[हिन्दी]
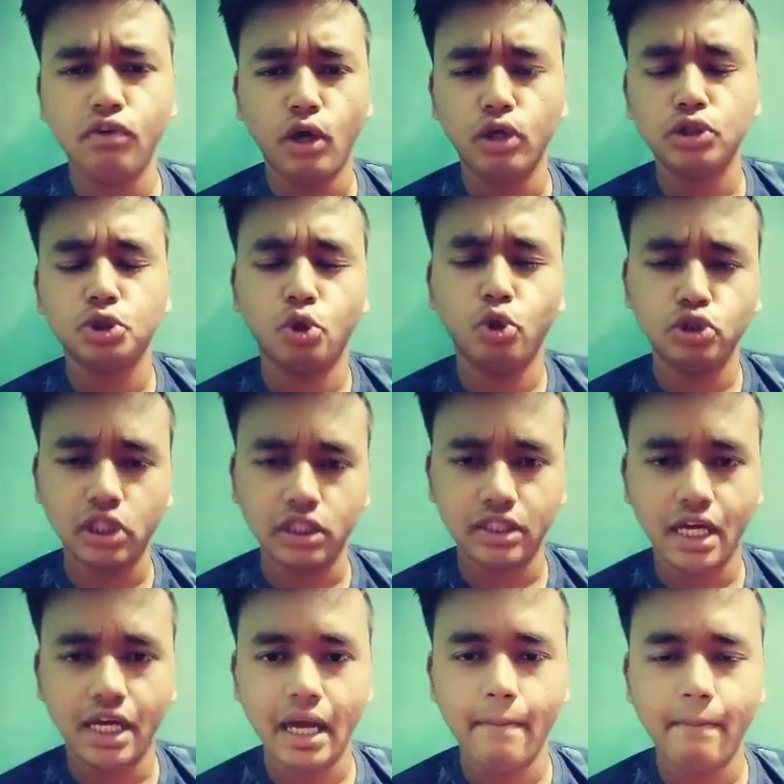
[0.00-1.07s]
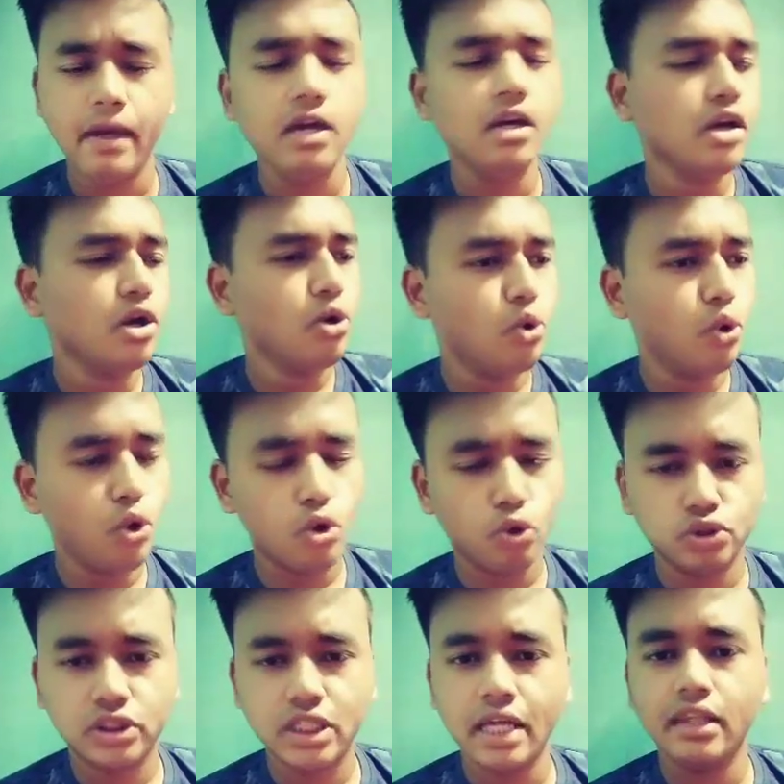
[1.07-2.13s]
लॉन्च हो सकता है यहाँ पे और
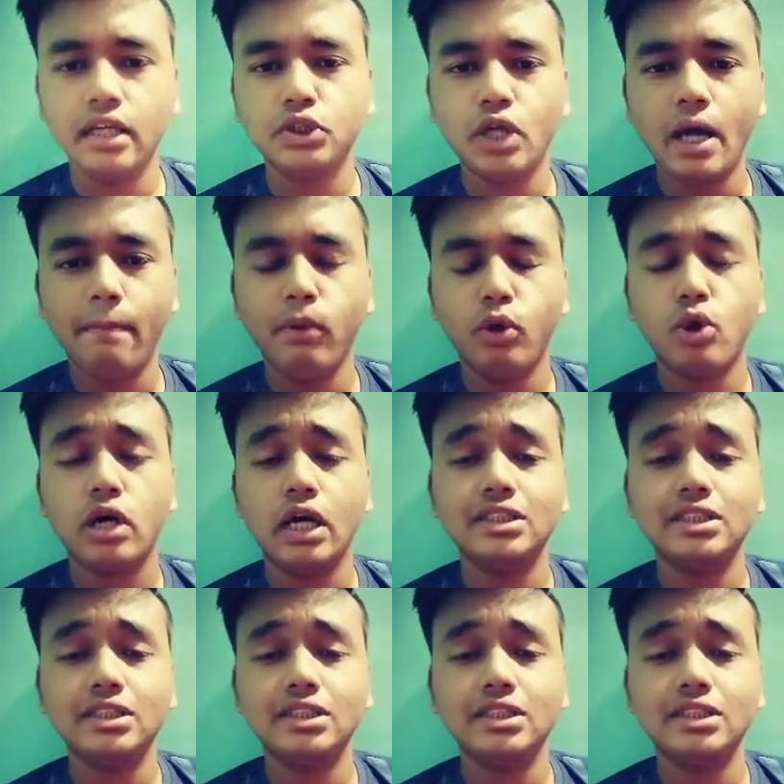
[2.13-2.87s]
उसके अंदर जो आप लोग को